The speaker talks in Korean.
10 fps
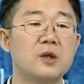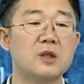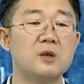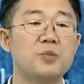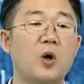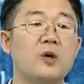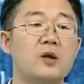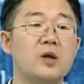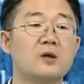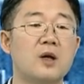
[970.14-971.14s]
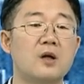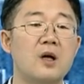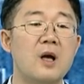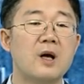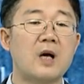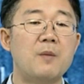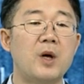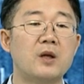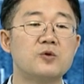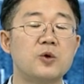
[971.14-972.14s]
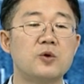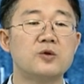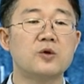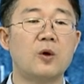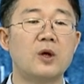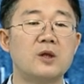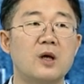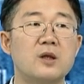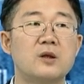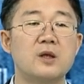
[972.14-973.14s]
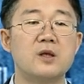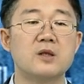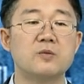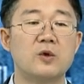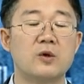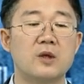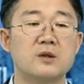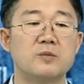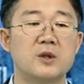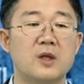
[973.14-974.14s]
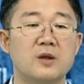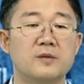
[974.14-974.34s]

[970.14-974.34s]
큰 변화를 갖다가 감안한 최종적 결과다 이렇게 이해하시면 될 것 같습니다.